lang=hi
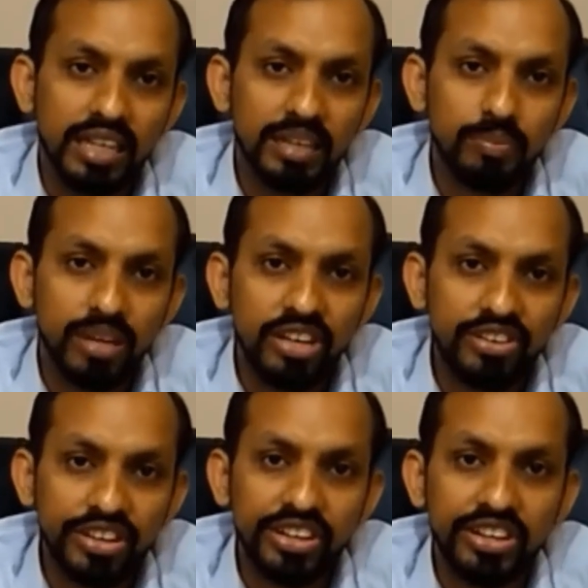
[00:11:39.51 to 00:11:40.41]
ये
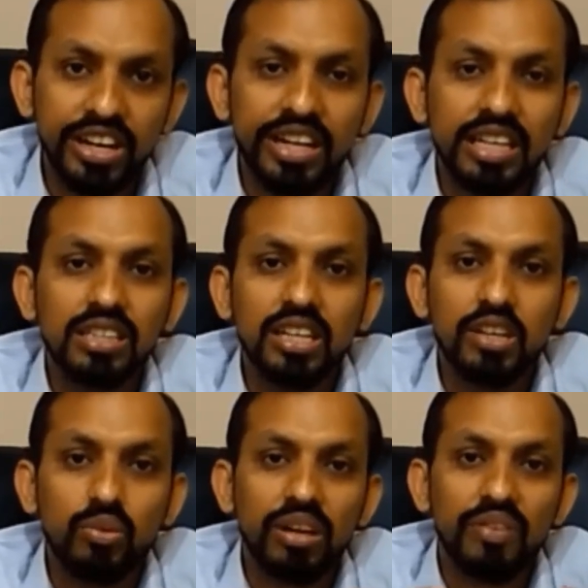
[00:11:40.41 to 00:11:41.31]
मिलिट्री ट्रेनिंग्स की
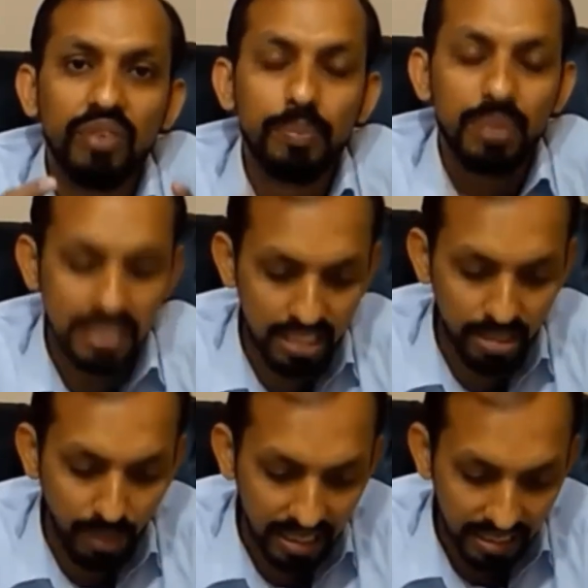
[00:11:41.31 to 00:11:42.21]
उनके वेपन्स
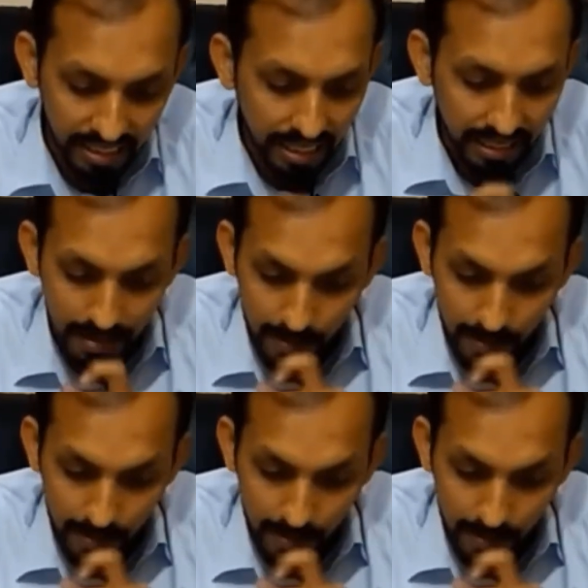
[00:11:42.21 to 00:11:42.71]
इस्तेमाल किए